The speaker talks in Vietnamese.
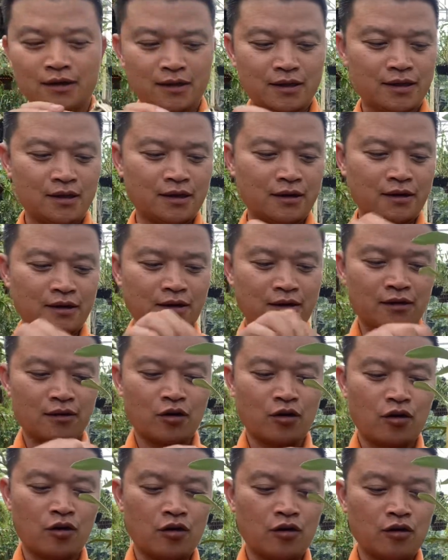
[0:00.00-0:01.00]
thì
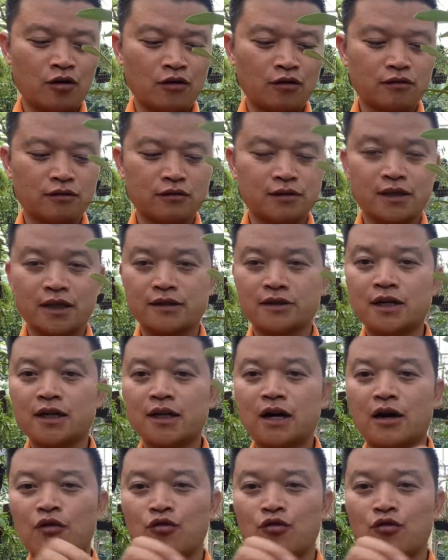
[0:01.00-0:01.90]
nó sẽ rất là